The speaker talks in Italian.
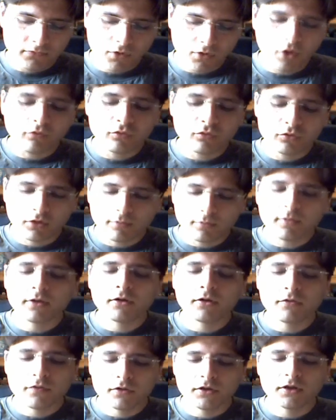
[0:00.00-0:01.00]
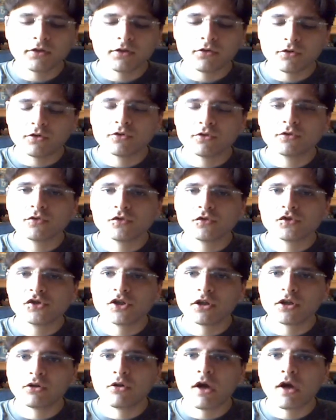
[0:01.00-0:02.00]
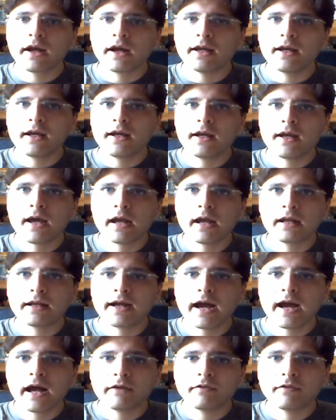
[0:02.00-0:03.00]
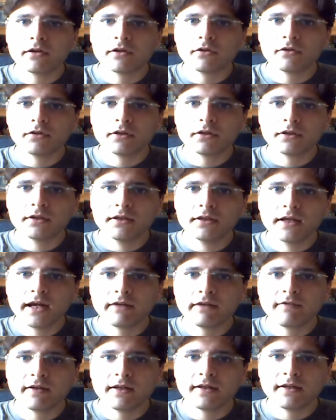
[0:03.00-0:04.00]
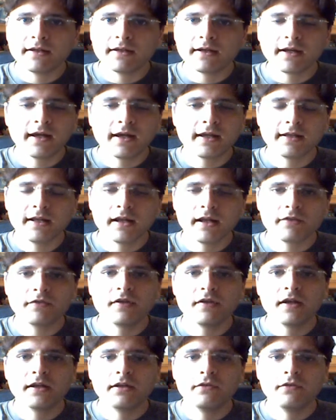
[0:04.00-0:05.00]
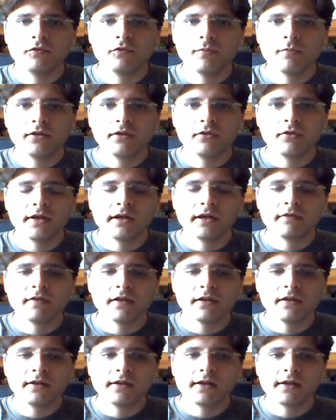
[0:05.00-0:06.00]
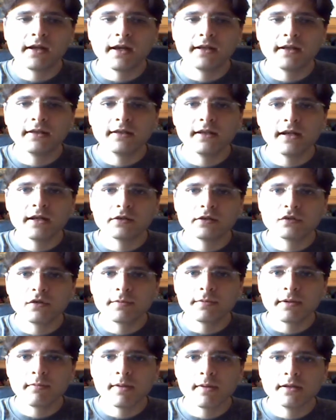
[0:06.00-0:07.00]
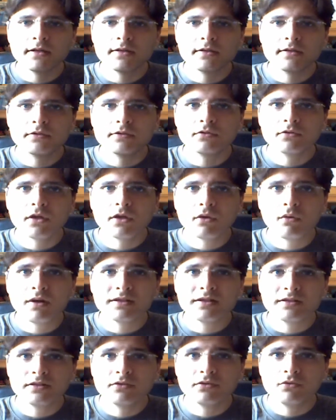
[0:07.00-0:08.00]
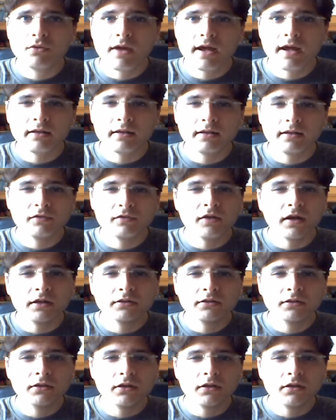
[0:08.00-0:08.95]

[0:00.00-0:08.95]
ho avuto modo, vi ho detto, di conoscerlo anche al Cavacon di Cava dei Tirreni, la fiera del fumetto di Cava dei Tirreni, nella sua prima edizione quasi due anni fa.